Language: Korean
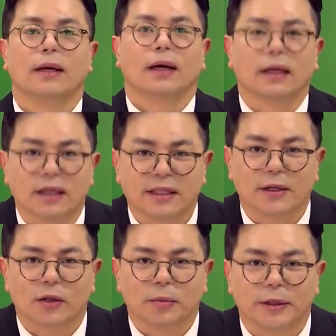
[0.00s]
안녕하세요
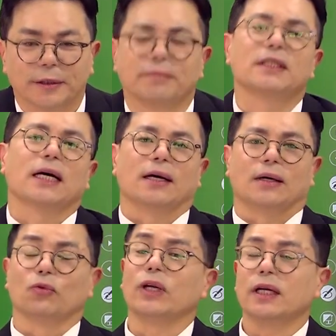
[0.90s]
여러분. 자,
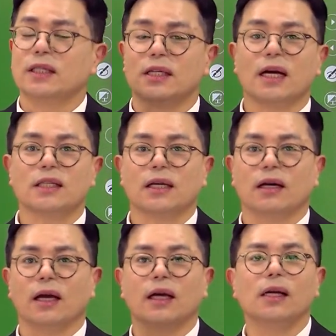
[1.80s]
우리 지난
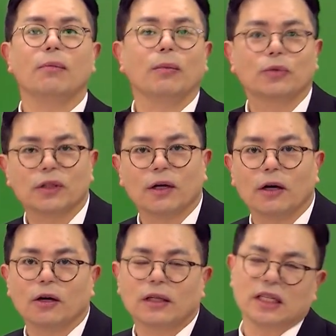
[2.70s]
시간에 일
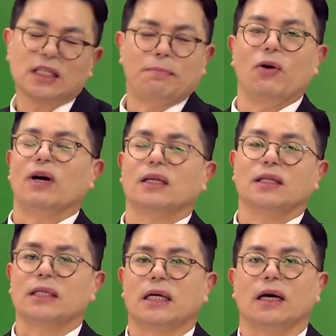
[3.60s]
번부터 이십
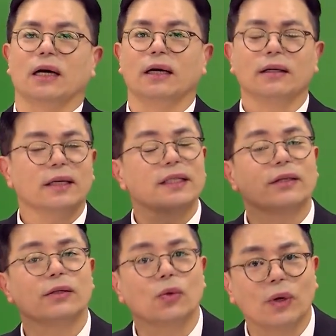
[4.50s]
번까지 제가
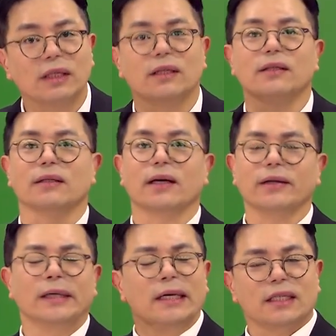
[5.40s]
해설을
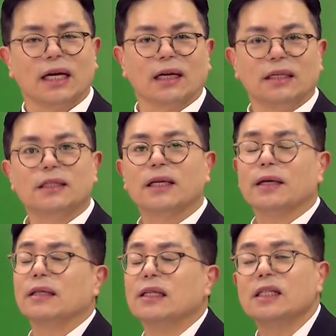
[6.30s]
도와드렸는데요. 자,
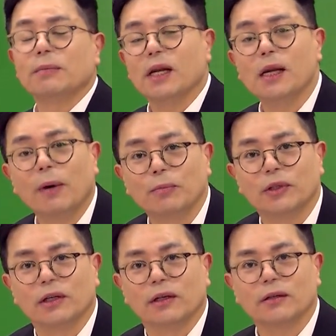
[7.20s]
이제 이십일
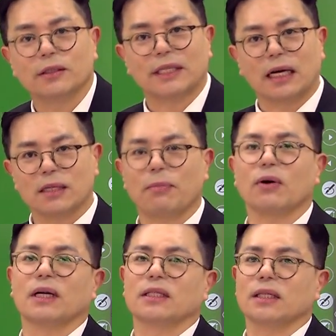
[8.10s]
번부터 사십
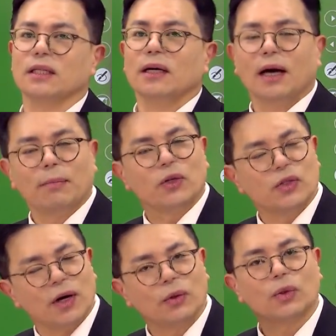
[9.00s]
번까지 한번
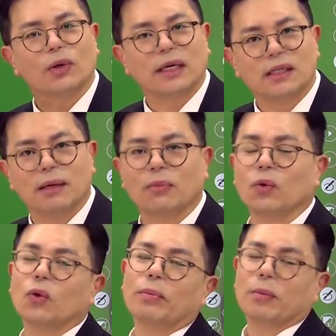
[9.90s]
저하고 또 같이 한번
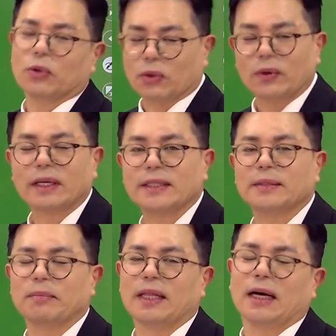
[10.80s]
호흡해 보도록
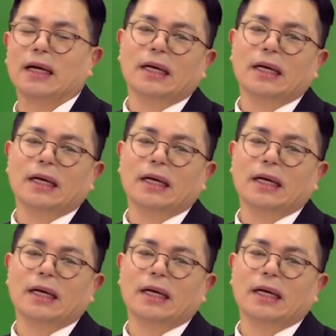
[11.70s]
하겠습니다.